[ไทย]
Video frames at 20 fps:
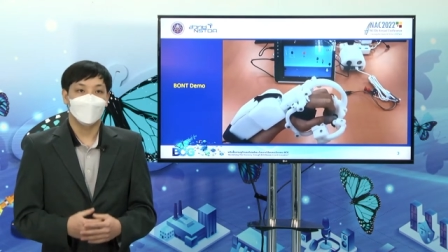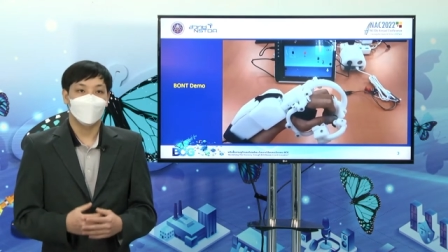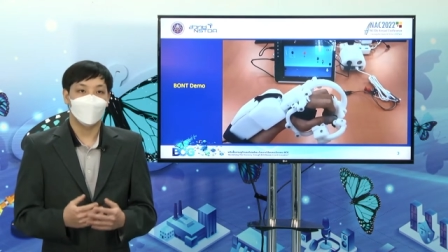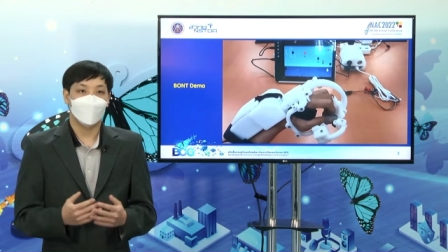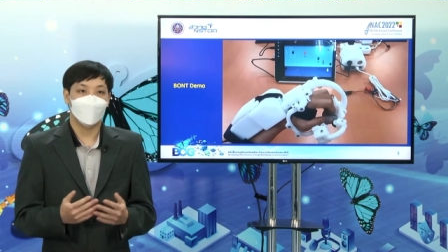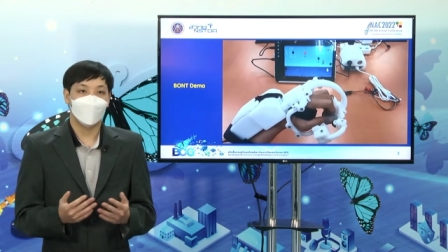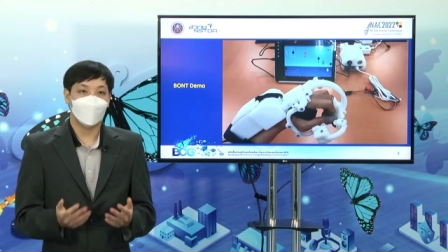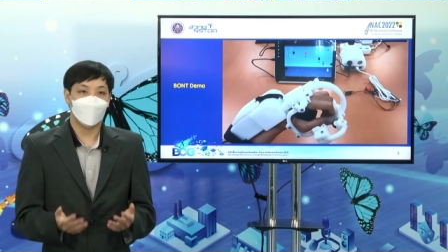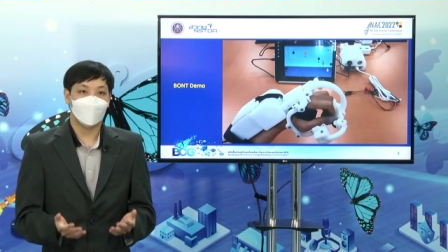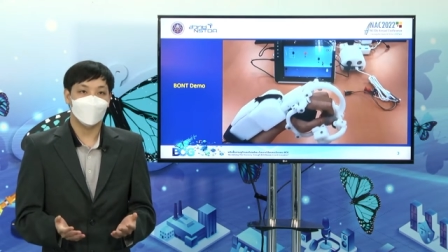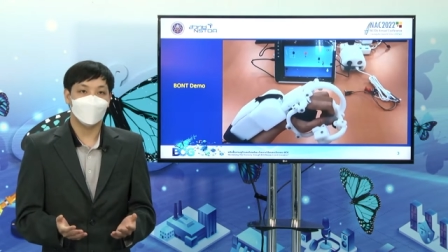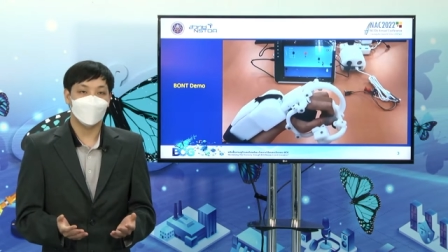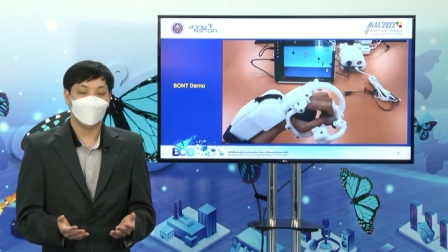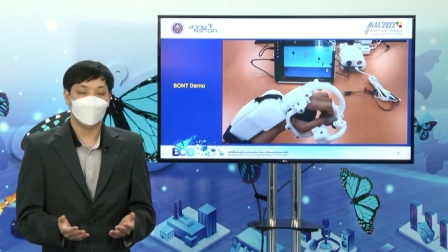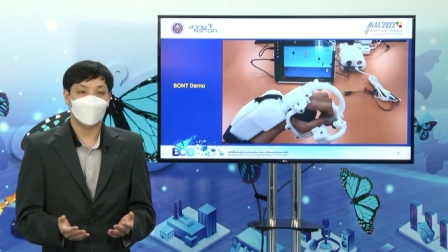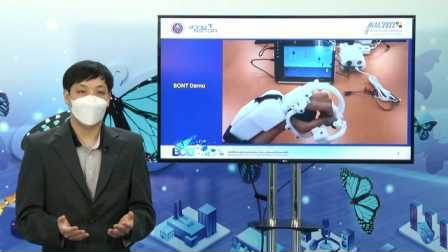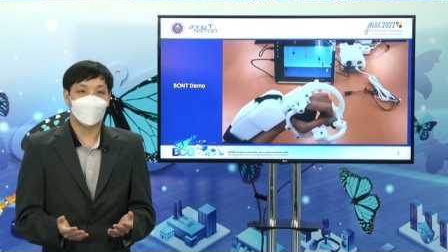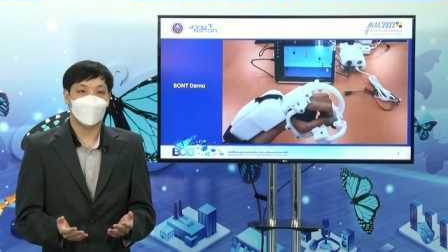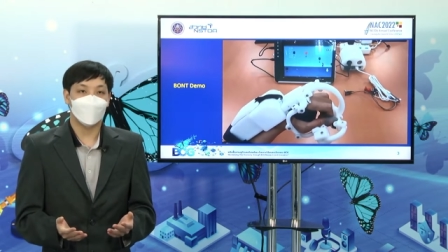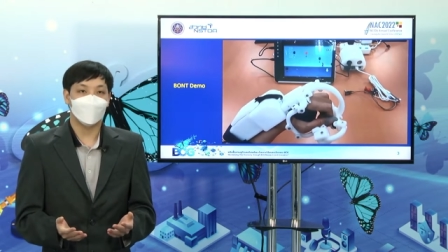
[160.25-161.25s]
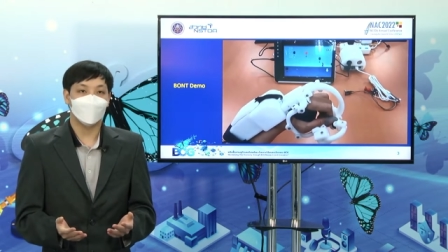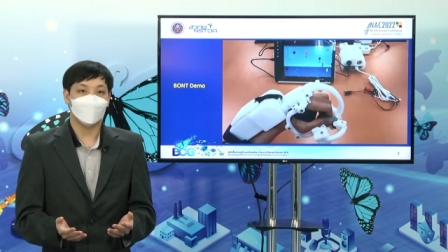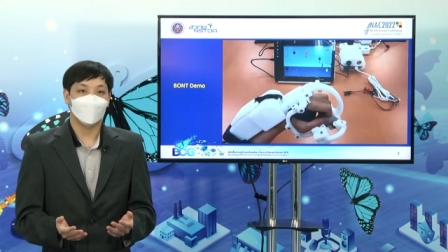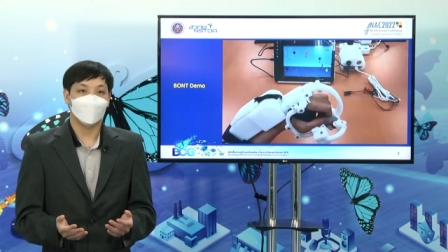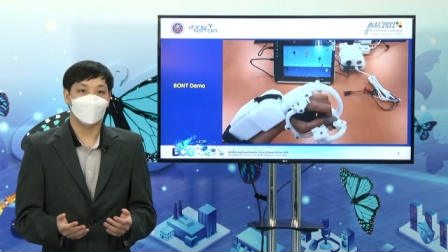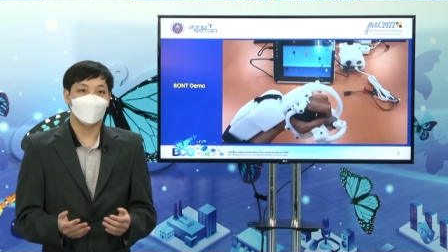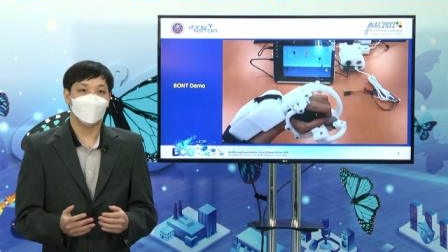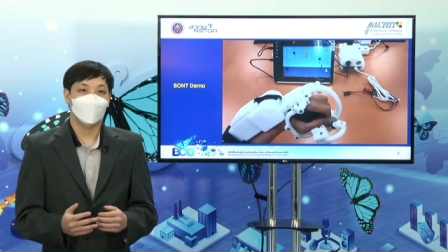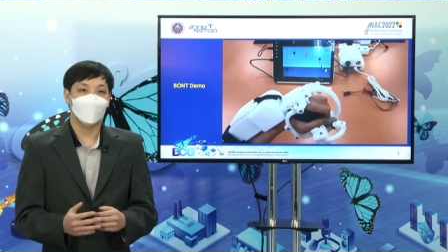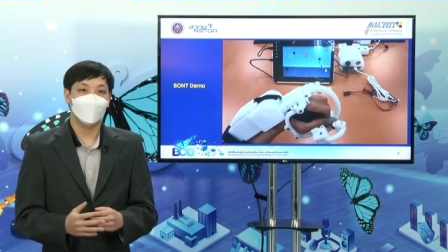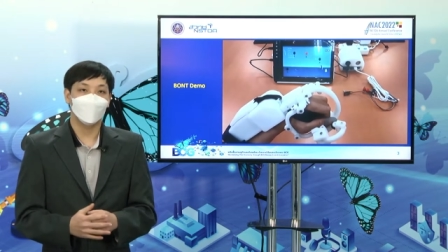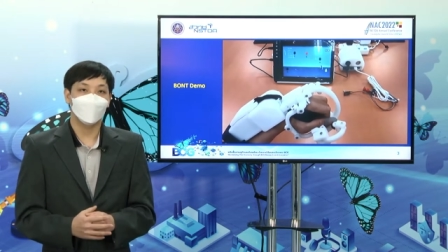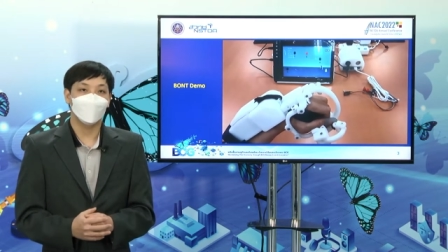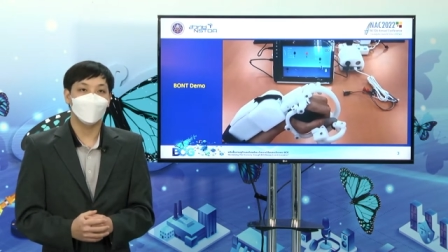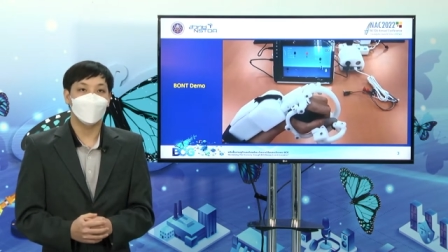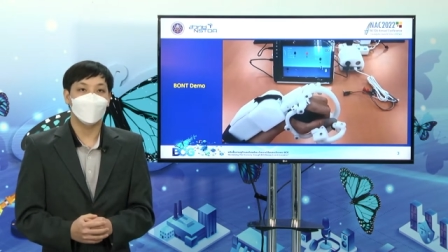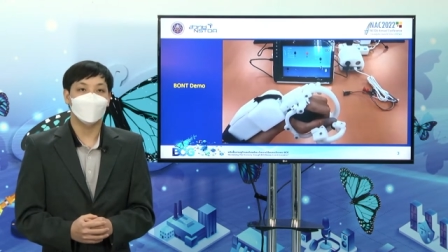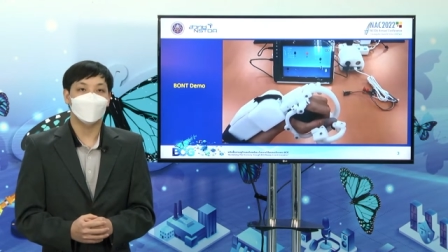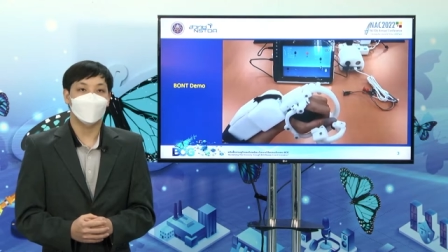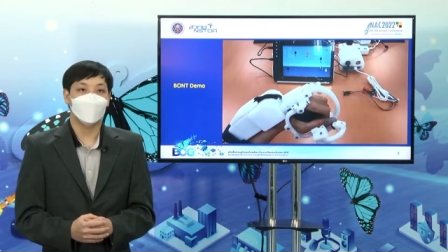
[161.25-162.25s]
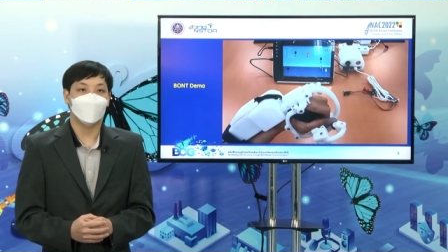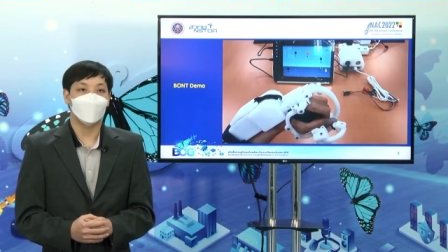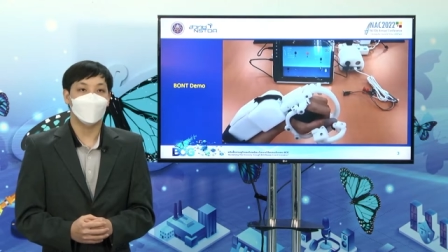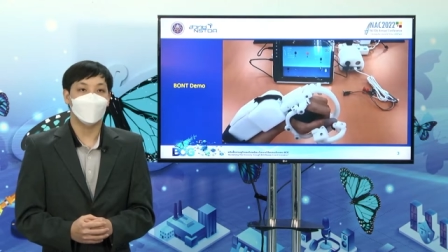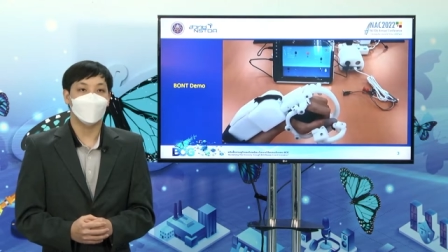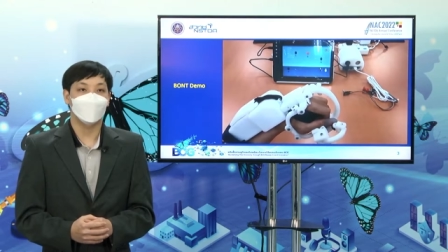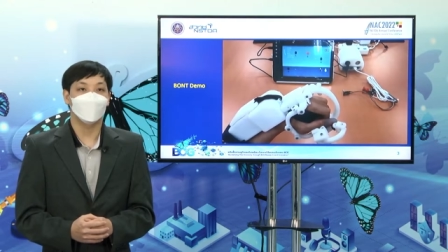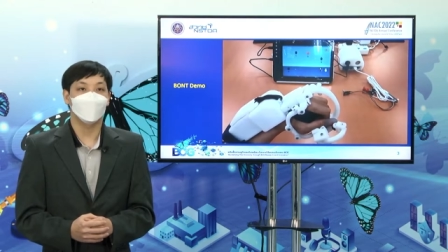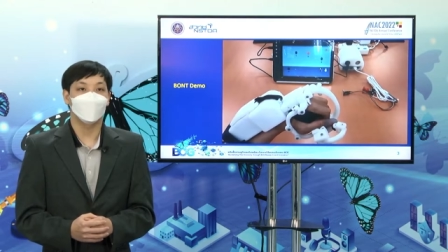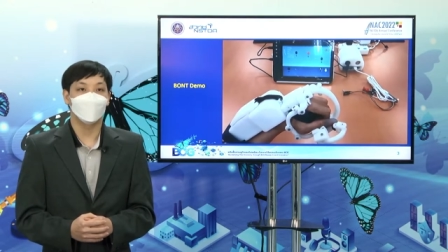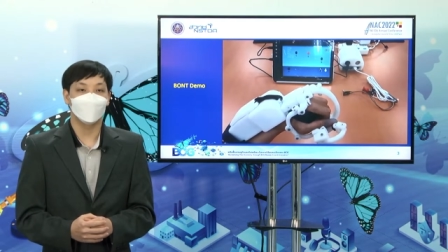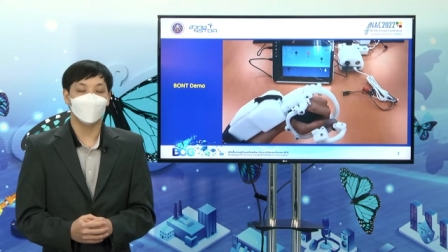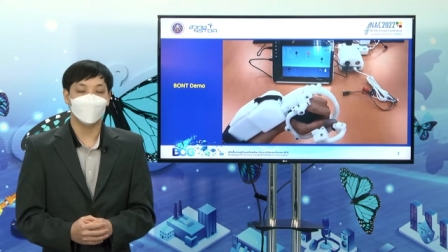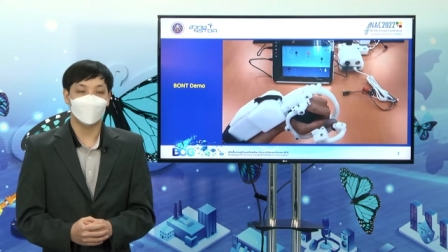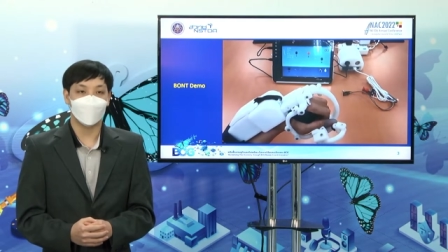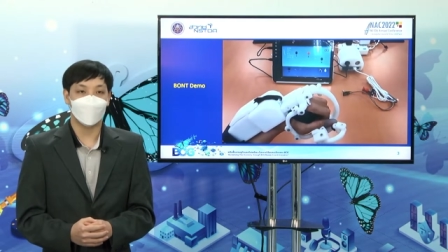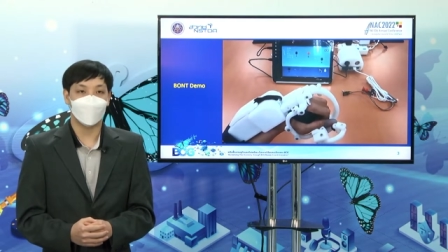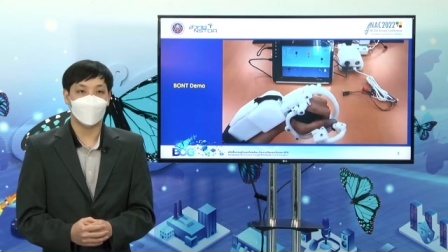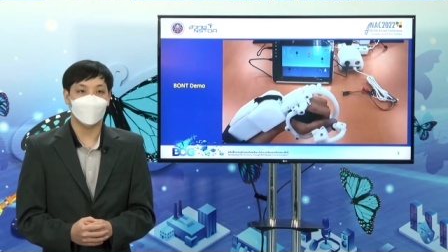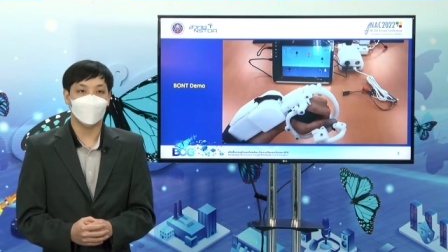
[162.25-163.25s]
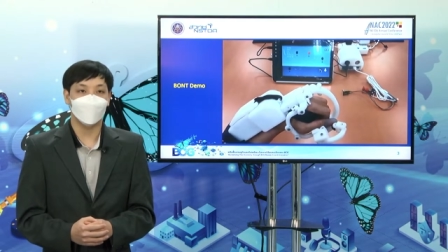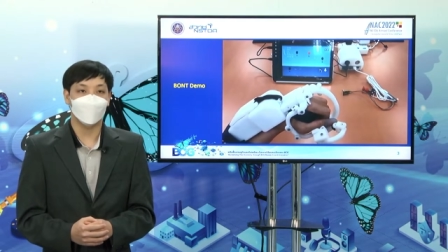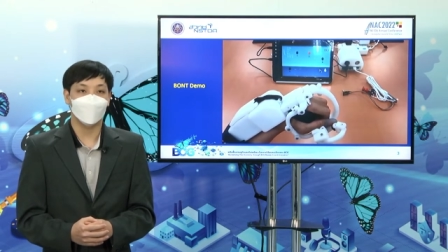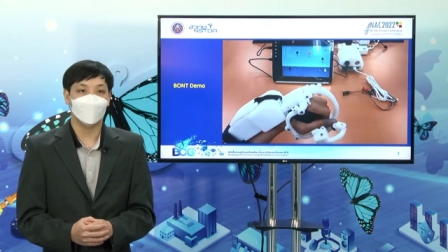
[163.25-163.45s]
ในการติดตามเฝ้าดูการใช้งานของผู้ใช้